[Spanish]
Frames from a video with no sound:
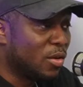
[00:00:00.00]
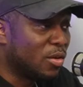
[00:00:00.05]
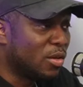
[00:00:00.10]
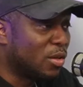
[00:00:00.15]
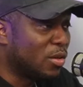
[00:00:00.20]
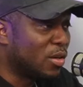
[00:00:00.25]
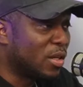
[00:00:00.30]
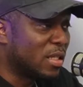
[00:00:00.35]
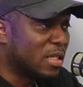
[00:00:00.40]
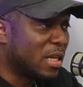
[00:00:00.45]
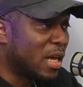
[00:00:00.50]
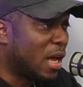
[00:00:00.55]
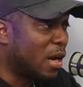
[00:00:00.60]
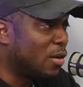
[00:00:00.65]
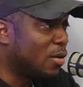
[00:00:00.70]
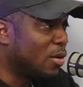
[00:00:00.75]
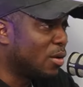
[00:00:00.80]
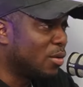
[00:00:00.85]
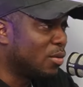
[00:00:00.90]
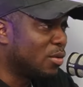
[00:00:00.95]
no creo que sea
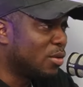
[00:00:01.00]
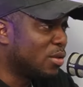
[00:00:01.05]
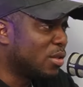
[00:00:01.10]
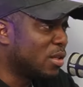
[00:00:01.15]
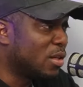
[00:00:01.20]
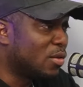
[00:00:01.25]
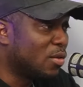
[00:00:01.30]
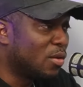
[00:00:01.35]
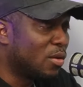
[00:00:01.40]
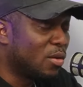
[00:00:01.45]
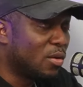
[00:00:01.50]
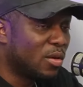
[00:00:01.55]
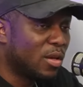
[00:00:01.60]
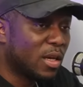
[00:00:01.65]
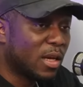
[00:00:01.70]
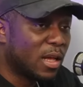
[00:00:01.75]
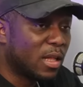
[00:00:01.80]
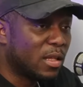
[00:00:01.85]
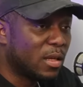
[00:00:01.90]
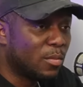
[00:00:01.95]
algo que uno
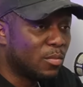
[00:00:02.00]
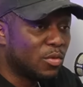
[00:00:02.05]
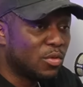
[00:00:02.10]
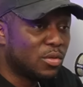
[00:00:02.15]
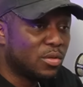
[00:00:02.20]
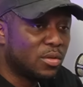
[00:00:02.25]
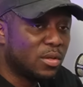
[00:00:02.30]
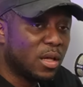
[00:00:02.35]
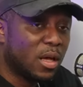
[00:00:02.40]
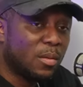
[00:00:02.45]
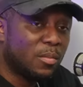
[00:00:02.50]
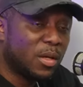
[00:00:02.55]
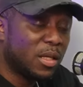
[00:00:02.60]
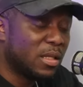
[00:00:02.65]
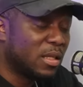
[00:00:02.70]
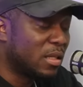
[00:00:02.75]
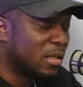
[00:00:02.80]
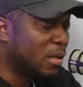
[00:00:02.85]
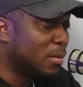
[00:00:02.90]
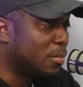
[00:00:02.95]
psicológica ni
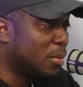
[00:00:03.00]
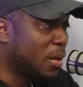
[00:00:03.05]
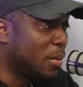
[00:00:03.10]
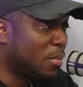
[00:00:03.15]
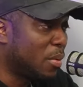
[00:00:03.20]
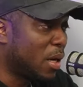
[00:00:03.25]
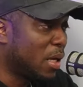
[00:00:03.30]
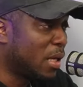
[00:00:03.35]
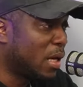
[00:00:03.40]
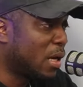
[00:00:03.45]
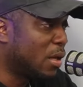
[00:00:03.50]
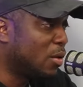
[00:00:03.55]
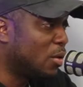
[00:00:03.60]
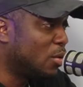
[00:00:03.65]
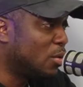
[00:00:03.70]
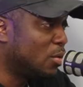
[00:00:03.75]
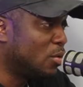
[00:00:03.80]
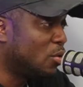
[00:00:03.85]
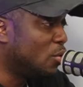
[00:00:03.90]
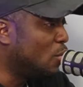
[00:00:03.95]
emocionalmente esté
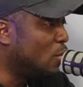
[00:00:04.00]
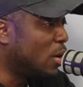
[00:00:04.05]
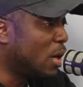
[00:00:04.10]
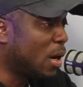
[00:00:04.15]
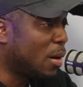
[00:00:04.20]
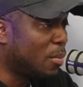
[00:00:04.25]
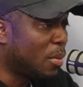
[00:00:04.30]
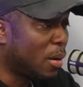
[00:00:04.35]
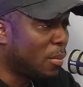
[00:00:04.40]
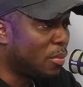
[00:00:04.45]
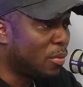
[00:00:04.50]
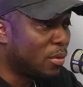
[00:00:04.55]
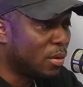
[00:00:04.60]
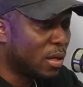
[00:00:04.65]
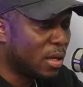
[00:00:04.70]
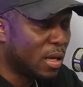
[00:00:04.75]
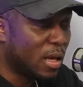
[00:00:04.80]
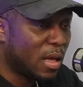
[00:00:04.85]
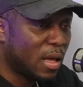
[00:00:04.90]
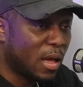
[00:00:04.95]
preparado nunca para
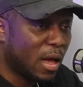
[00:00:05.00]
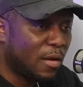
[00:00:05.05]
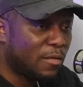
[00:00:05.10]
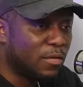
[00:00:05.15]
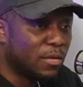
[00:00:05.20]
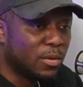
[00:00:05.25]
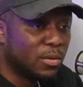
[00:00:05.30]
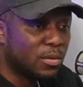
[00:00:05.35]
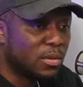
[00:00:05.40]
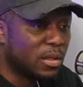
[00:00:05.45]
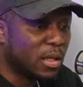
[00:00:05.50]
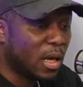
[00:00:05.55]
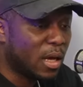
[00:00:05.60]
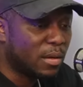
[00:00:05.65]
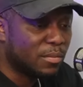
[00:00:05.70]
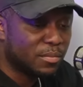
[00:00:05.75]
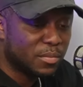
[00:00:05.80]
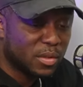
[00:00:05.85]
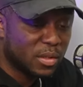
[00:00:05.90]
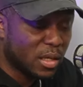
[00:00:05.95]
poder
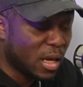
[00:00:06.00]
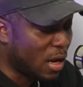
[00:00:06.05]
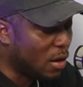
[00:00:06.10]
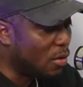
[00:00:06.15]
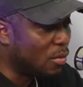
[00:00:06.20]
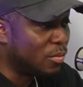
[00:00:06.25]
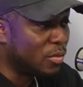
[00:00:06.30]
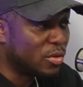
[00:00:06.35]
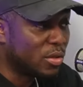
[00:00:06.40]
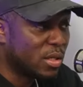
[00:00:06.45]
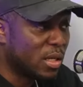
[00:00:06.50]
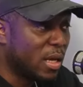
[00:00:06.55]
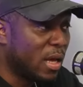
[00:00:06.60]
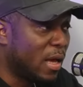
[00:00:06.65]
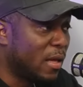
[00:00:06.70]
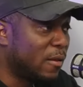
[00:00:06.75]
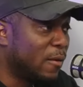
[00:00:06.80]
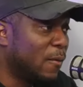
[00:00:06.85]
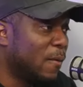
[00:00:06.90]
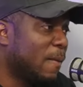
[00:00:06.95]
afrontar, sea como
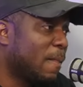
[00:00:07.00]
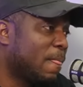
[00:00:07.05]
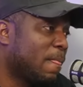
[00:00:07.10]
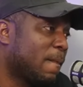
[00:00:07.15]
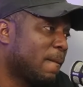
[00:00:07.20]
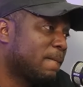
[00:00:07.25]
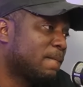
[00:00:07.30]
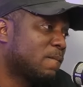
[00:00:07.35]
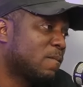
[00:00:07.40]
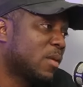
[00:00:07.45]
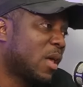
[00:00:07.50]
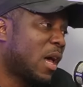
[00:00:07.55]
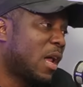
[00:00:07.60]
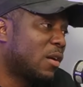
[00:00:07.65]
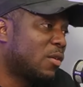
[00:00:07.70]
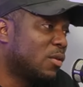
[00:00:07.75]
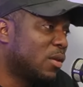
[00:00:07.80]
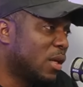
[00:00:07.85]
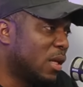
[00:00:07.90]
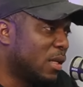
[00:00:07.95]
sea, ¿no? Es
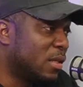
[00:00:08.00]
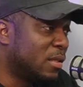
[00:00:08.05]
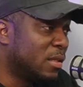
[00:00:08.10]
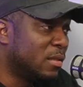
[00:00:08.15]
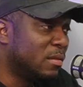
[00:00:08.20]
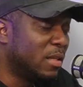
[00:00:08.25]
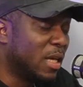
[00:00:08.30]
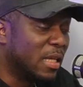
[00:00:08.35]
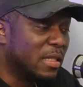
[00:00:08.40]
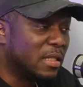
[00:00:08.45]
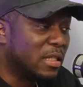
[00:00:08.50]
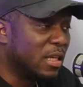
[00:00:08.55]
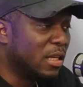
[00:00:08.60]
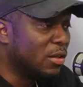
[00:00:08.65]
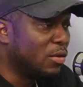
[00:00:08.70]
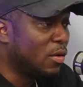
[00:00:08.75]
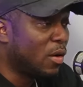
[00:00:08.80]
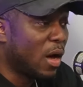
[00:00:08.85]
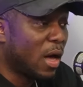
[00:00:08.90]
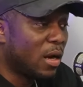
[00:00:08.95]
algo del
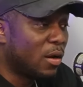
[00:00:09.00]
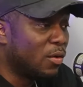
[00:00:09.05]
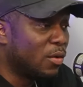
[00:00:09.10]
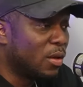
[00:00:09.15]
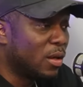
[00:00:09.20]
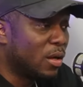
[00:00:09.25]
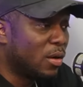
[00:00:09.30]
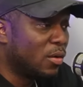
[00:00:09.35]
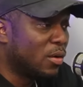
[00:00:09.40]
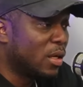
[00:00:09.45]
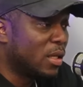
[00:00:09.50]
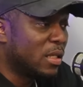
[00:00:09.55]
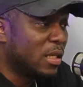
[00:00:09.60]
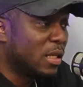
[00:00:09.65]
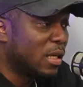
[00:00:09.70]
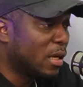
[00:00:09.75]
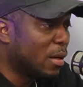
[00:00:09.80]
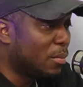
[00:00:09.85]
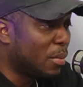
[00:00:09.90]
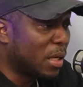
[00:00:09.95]
destino, algo de lo que
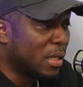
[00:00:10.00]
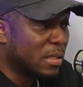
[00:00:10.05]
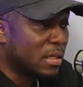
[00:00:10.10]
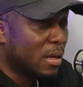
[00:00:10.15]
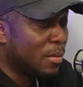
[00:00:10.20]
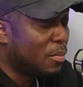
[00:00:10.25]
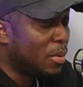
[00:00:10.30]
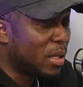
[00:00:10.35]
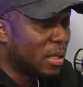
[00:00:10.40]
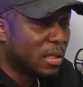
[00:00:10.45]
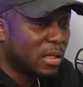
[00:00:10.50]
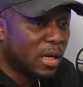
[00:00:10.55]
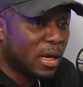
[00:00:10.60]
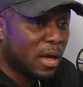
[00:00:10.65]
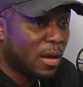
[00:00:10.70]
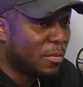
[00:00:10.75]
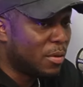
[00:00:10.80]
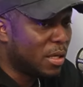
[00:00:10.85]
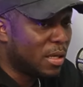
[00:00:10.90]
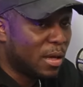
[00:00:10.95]
tiene que pasar, parte
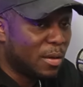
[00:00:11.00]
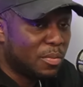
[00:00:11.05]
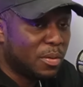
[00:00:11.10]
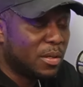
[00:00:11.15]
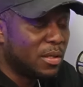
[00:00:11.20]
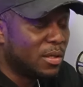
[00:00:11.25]
de la vida,